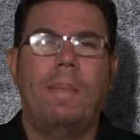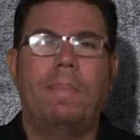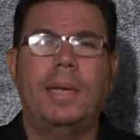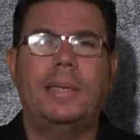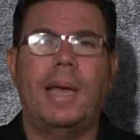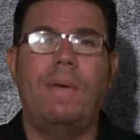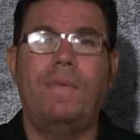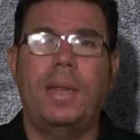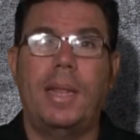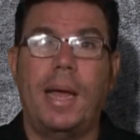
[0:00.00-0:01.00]
Mas a
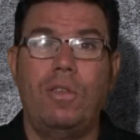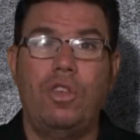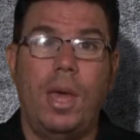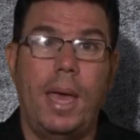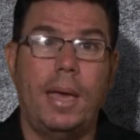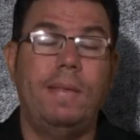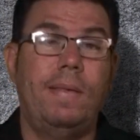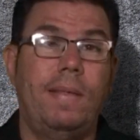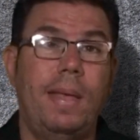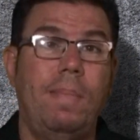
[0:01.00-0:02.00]
verdade é que
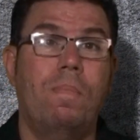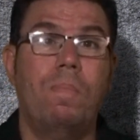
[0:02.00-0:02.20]
existem